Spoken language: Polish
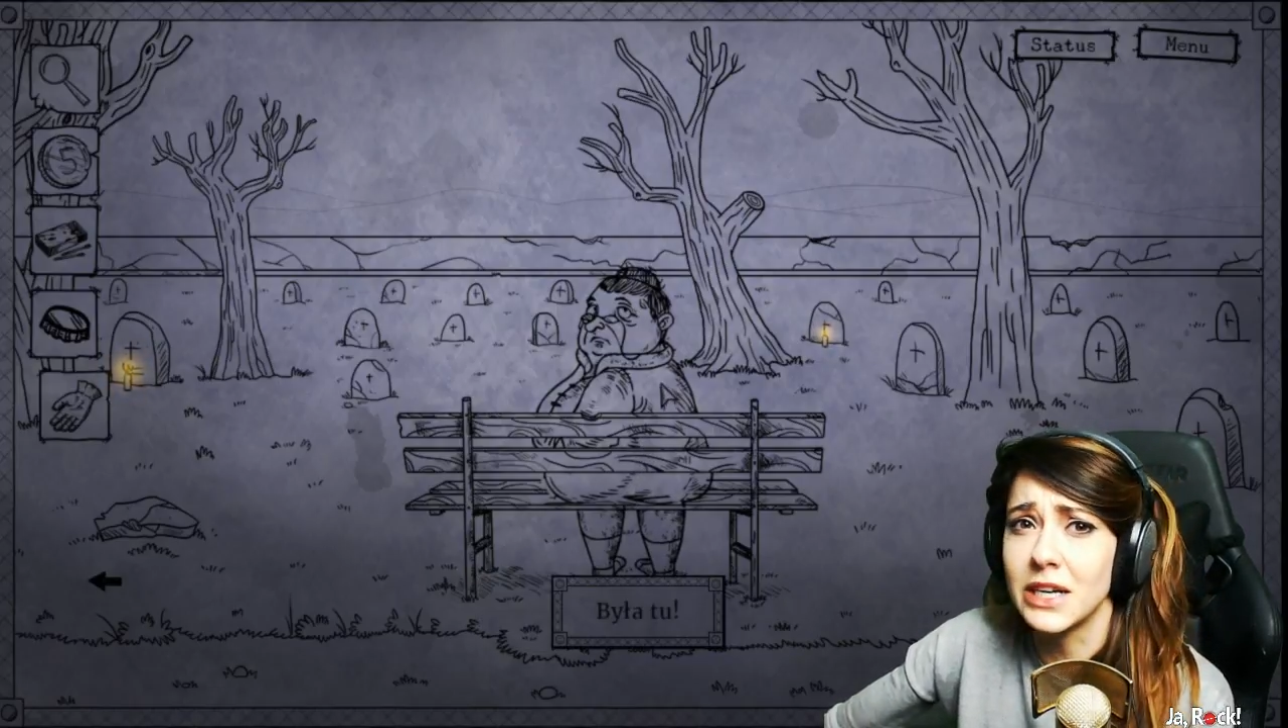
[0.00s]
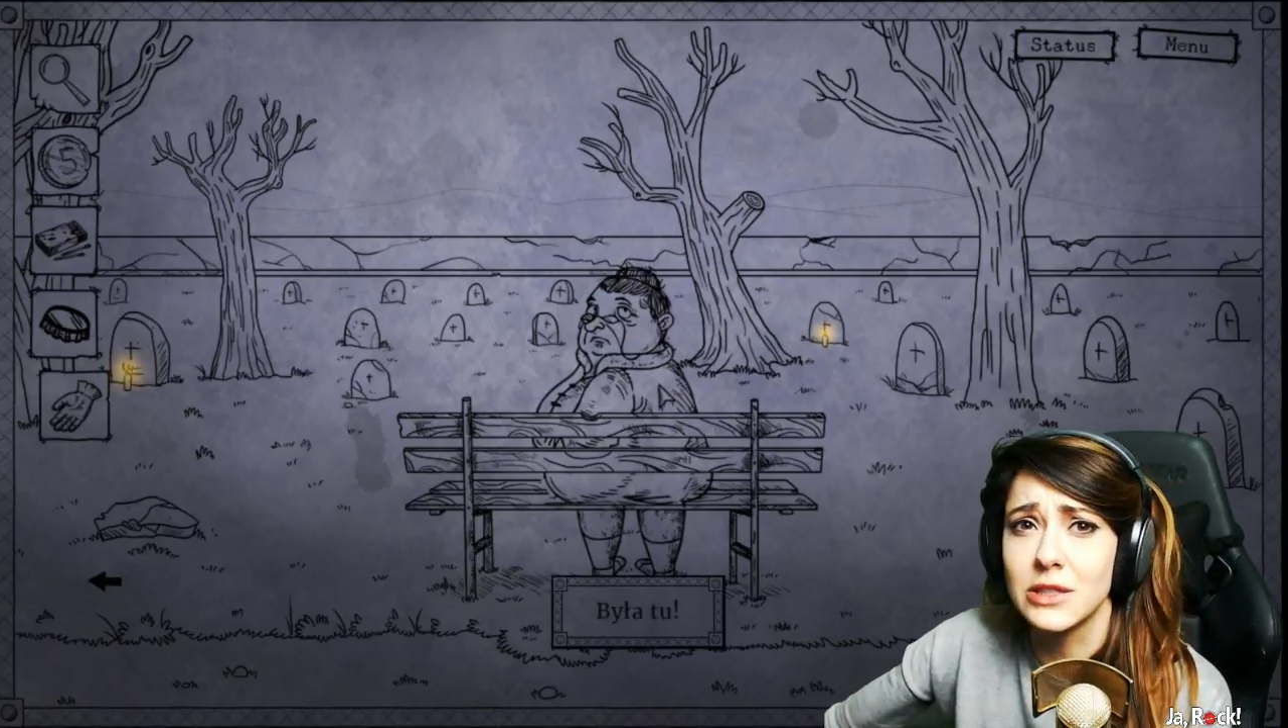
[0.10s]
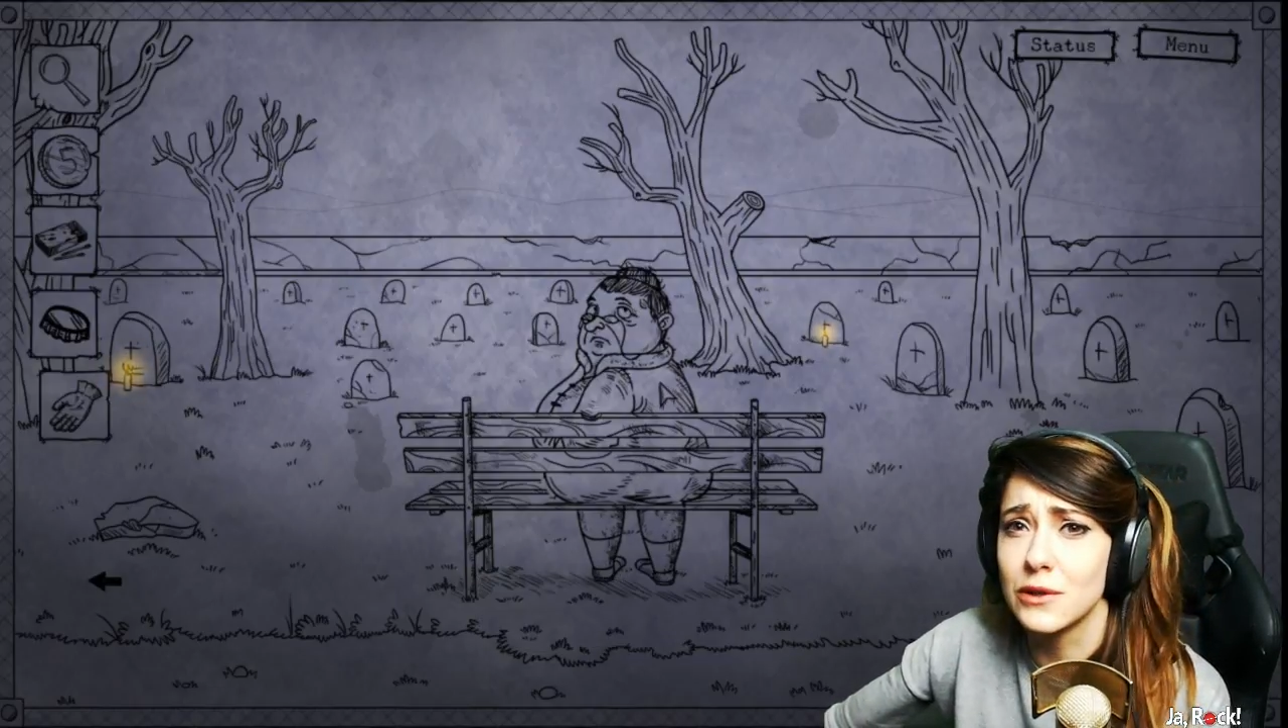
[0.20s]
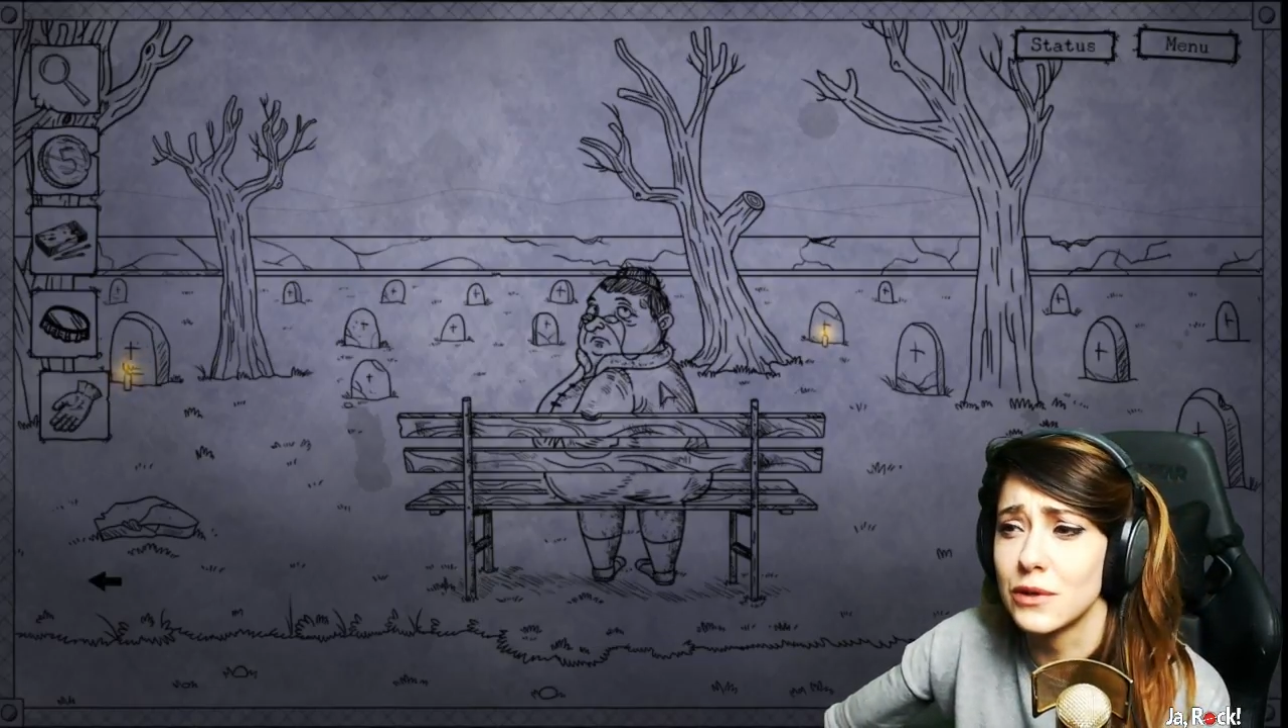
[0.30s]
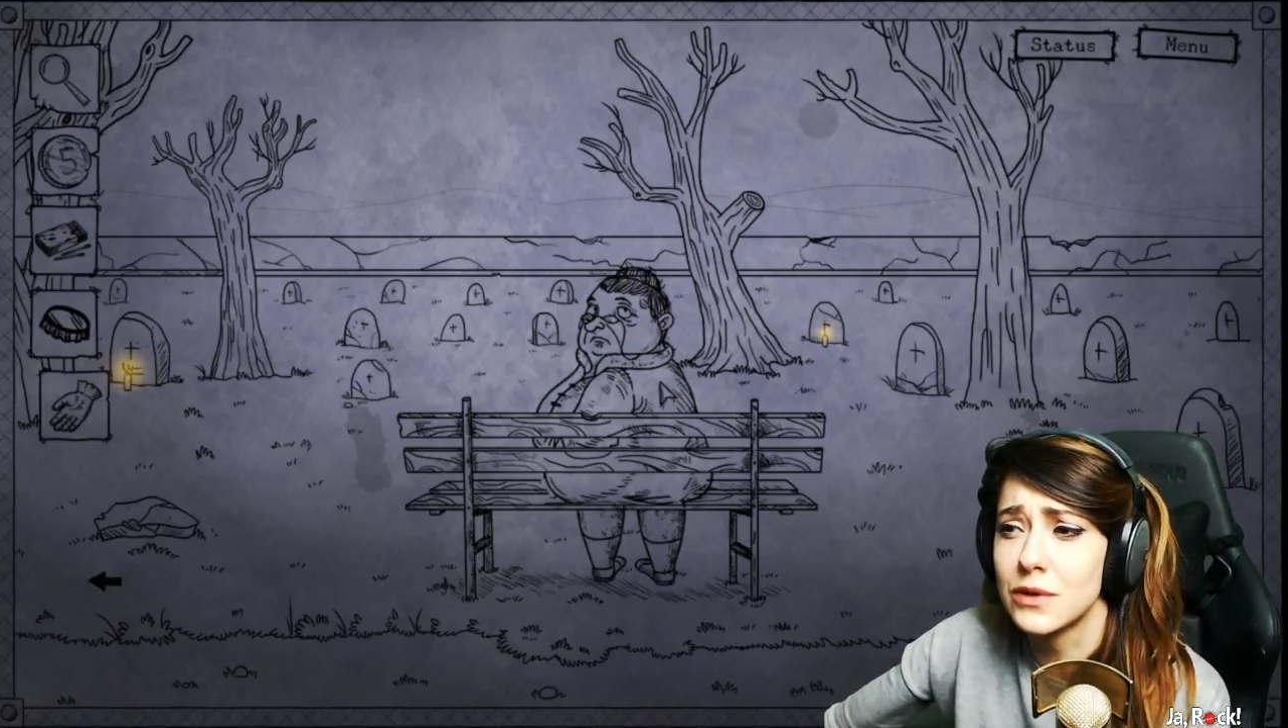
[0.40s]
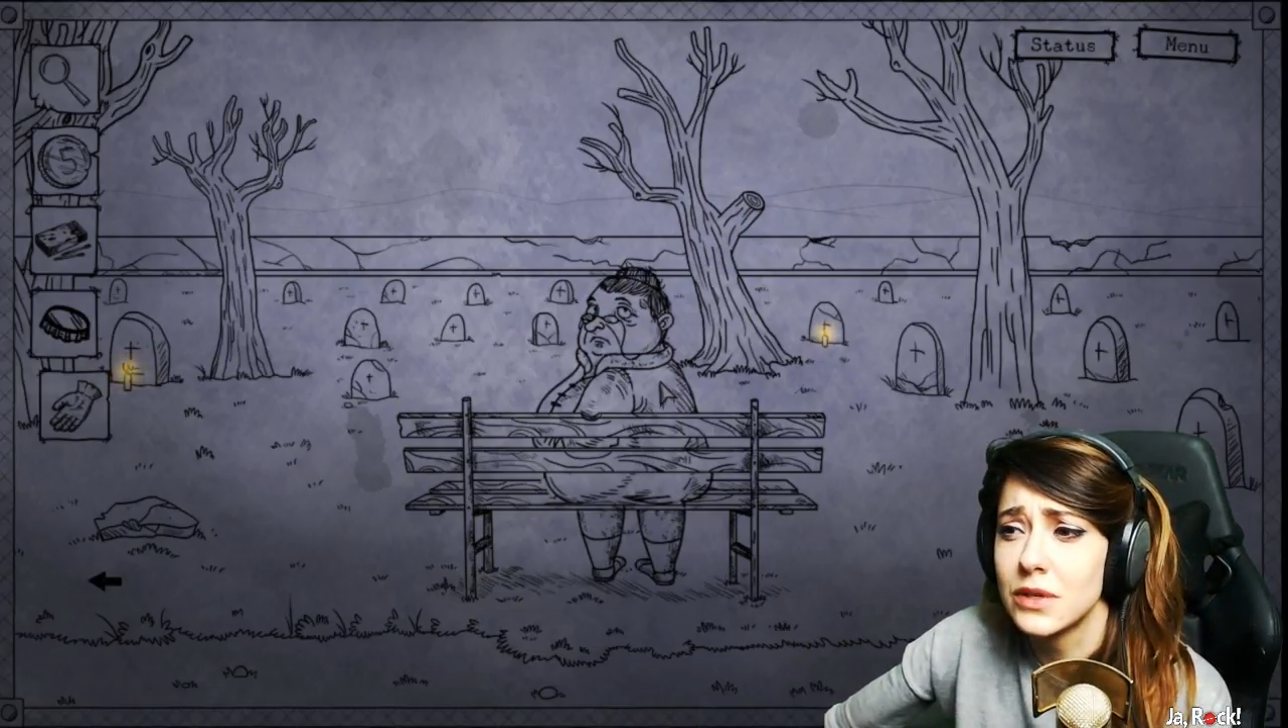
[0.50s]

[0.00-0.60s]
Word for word: tu!